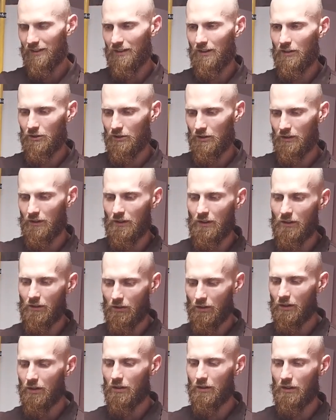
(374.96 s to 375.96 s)
zależy il,
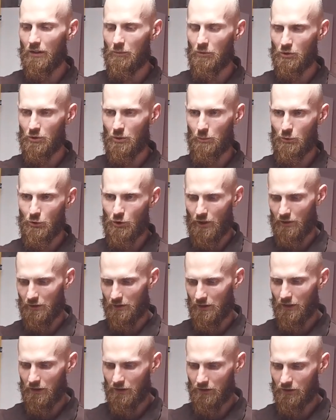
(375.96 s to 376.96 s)
o ile ona może
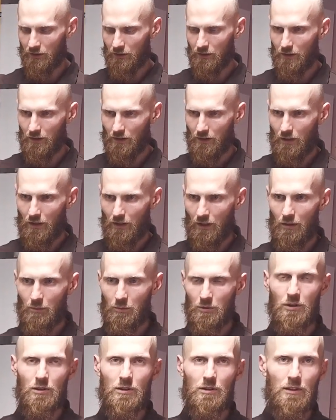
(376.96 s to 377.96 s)
przegrzać, ale
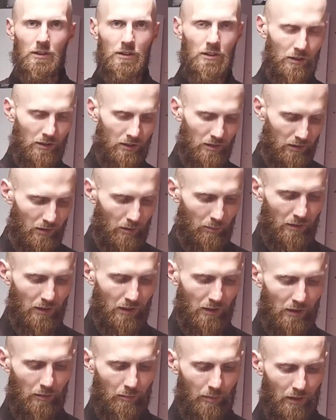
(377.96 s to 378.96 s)
myślę, że te 10 stopni
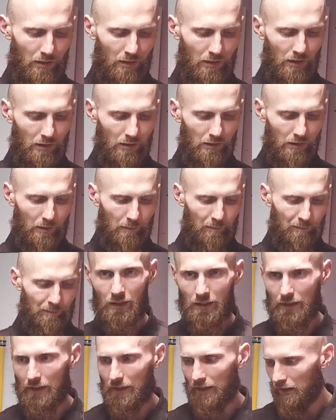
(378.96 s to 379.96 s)
jak najbardziej.
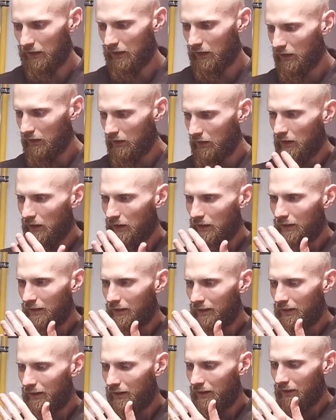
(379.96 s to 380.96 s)
Generalnie
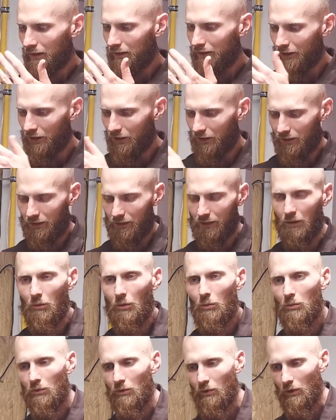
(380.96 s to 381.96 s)
dzięki
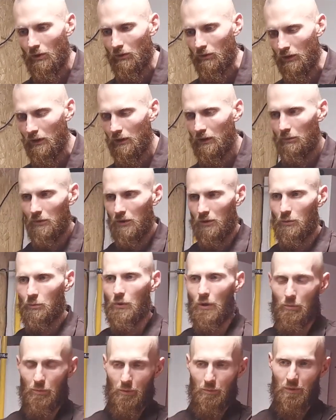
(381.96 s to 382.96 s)
temu buforowi, gdyby tu
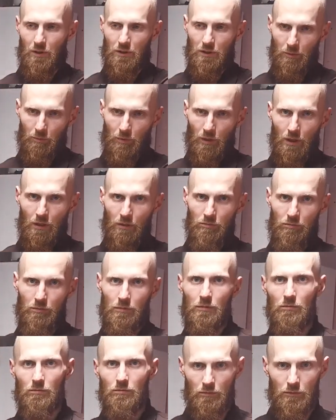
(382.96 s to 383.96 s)
była pompa ciepła,
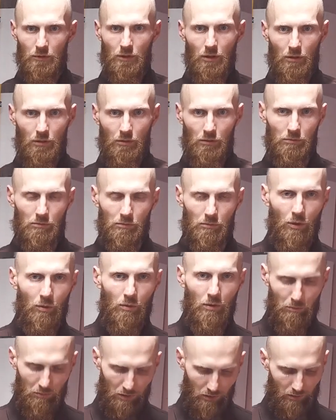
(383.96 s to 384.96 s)
to
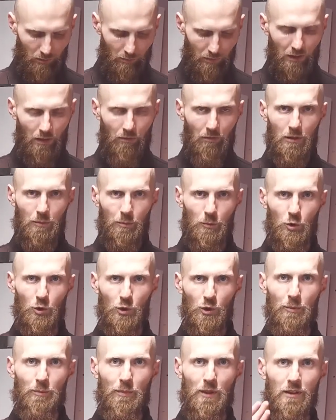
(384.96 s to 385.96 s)
mogłaby sobie nawet
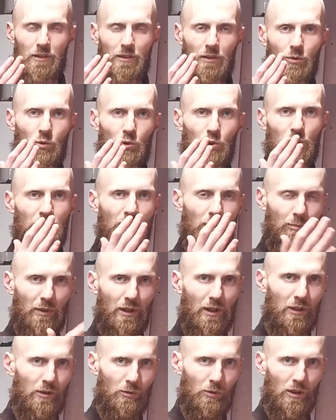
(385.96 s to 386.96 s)
przy bardzo dużych
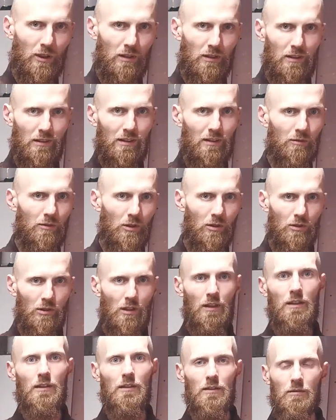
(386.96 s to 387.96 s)
temperaturach na zewnątrz,
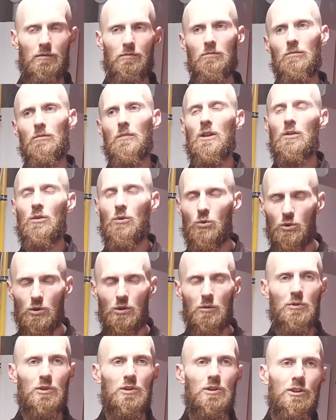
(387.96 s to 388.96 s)
ale bardzo
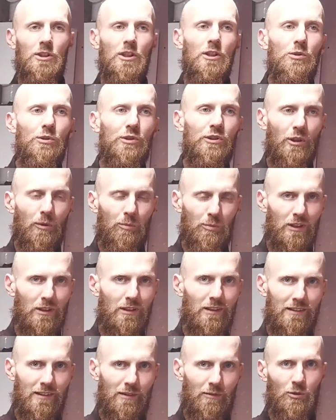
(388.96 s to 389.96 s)
dużych, przy 10
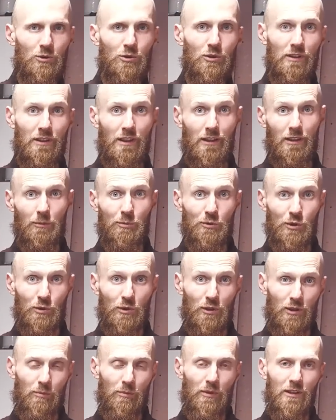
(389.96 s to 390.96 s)
stopniach na zewnątrz, czyli takich, przy
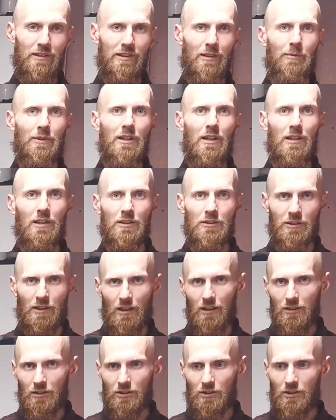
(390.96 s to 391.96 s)
których my chcemy dalej
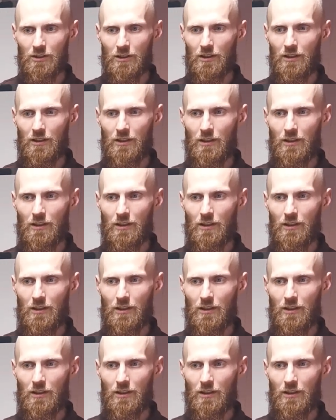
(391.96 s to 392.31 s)
grzać,